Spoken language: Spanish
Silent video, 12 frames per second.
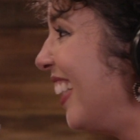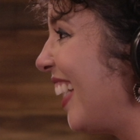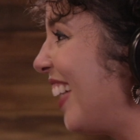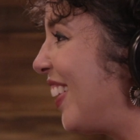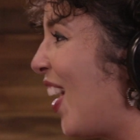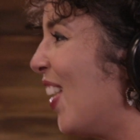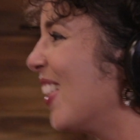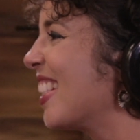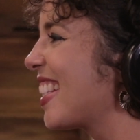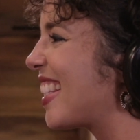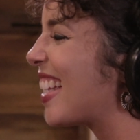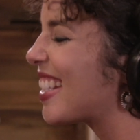Y
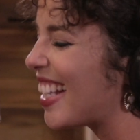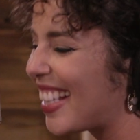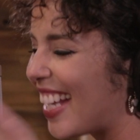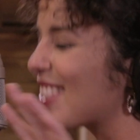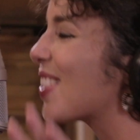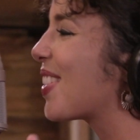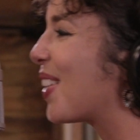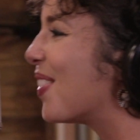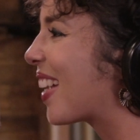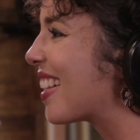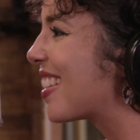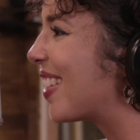entonces de eso
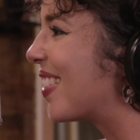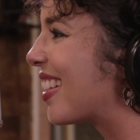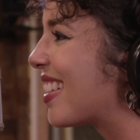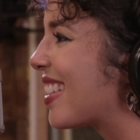escribo canciones.